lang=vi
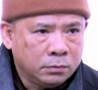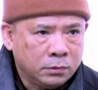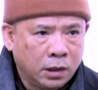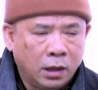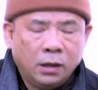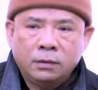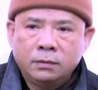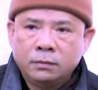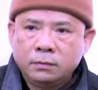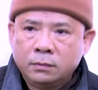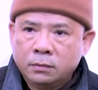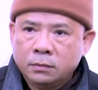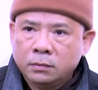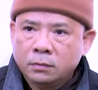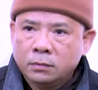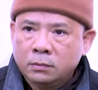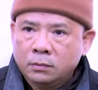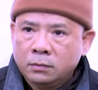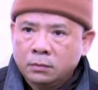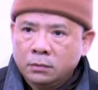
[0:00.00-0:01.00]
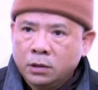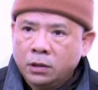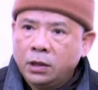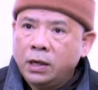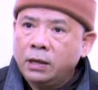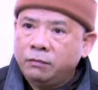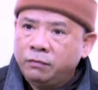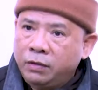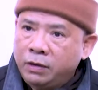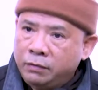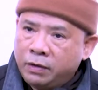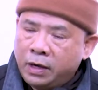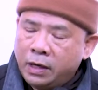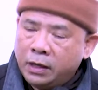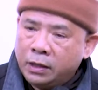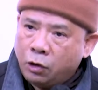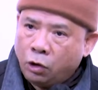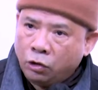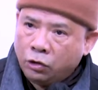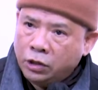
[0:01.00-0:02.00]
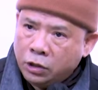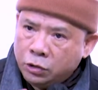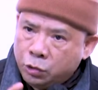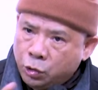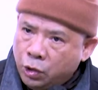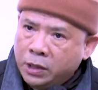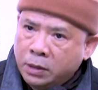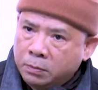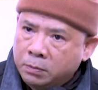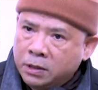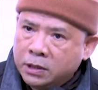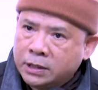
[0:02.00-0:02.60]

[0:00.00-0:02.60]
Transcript: Đó. Cho nên vì vậy có những chuyện mình